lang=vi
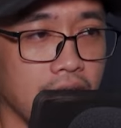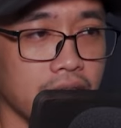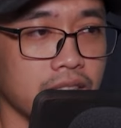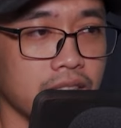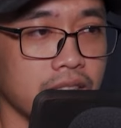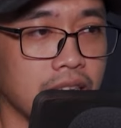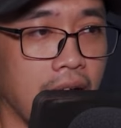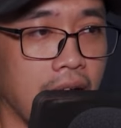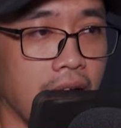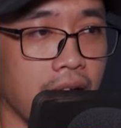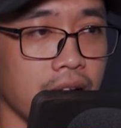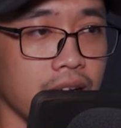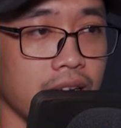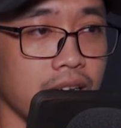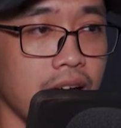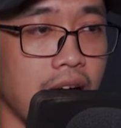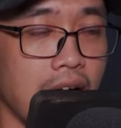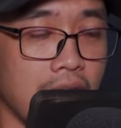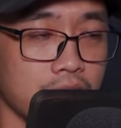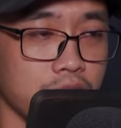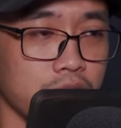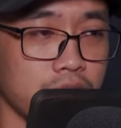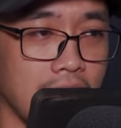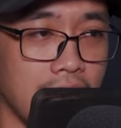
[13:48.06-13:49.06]
giống như ở
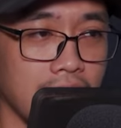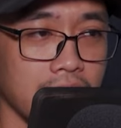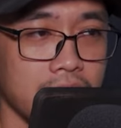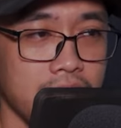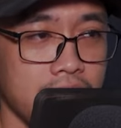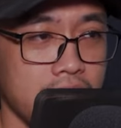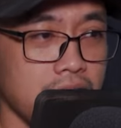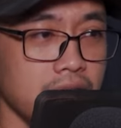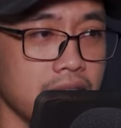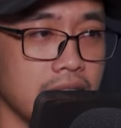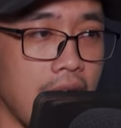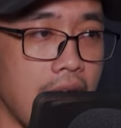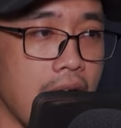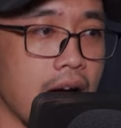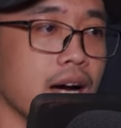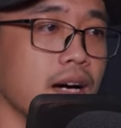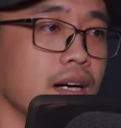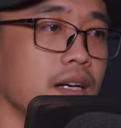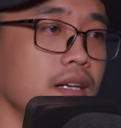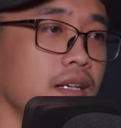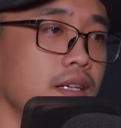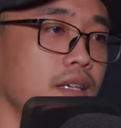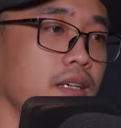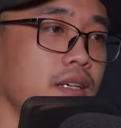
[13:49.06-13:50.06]
bên trong tinh không
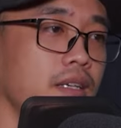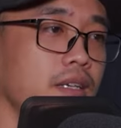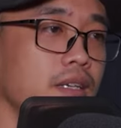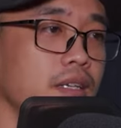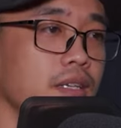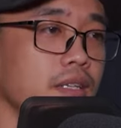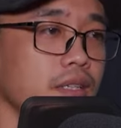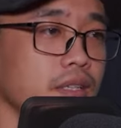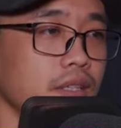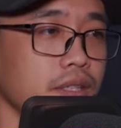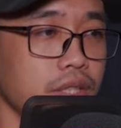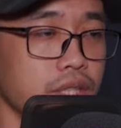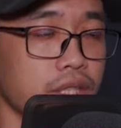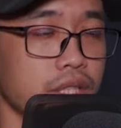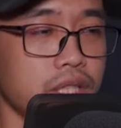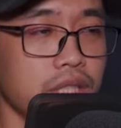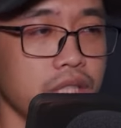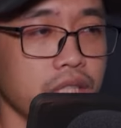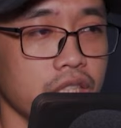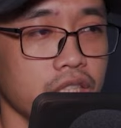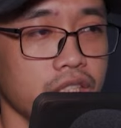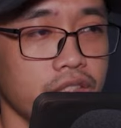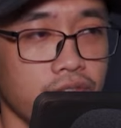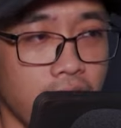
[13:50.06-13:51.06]
dấy lên một cơn sóng
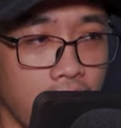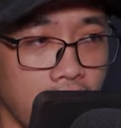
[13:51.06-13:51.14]
lớn.